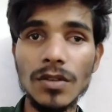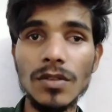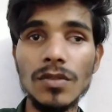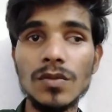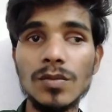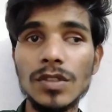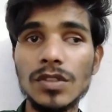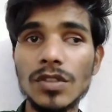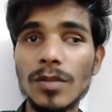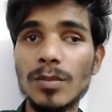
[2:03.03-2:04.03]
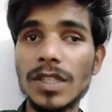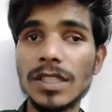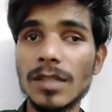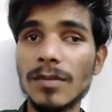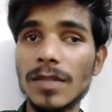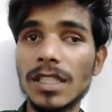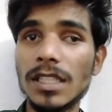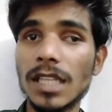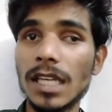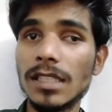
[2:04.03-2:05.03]
और उसमें जॉब प्लेस अपना
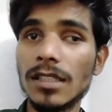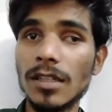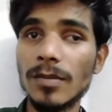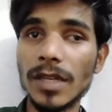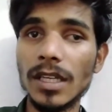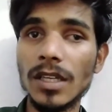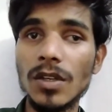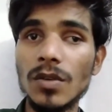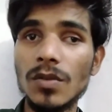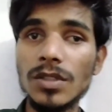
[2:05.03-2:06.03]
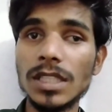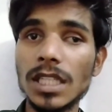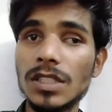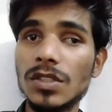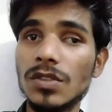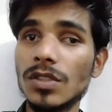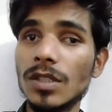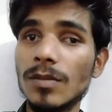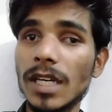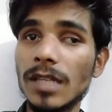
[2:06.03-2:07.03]
निर्धारित कर पाएँ उन्हीं सारी चीज़ों
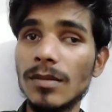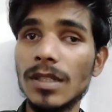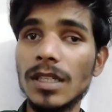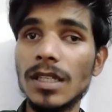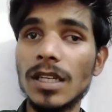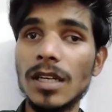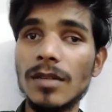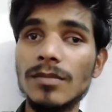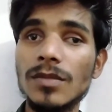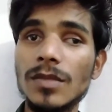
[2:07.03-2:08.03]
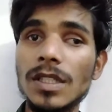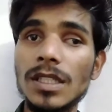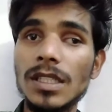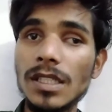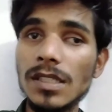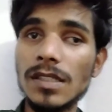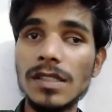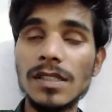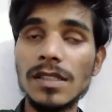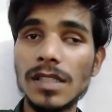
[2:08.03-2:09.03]
के बारे में हम इस
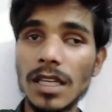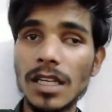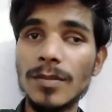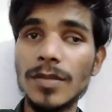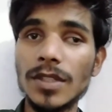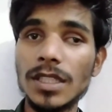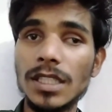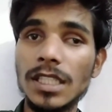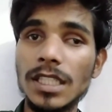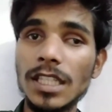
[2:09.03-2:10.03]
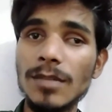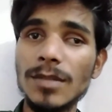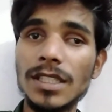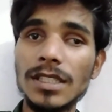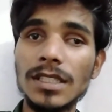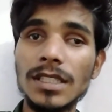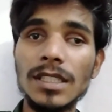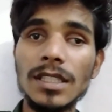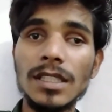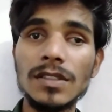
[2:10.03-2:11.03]
चैनल पर डिटेल में
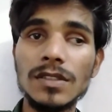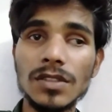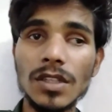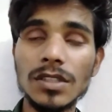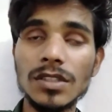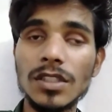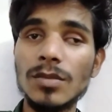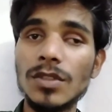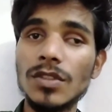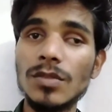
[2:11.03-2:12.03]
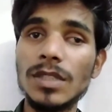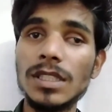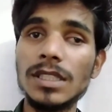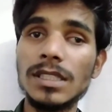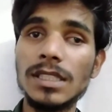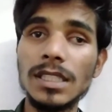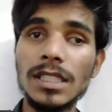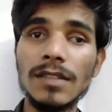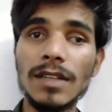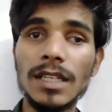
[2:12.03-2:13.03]
शॉर्ट शॉर्ट वीडियो में
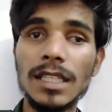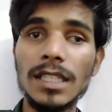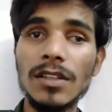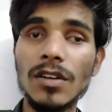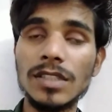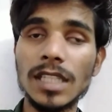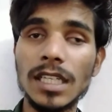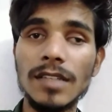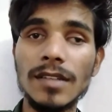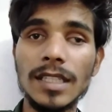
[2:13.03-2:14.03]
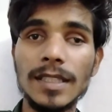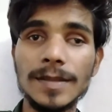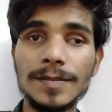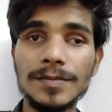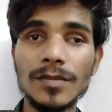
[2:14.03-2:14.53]
सीखने वाले हैं और जानने वाले हैं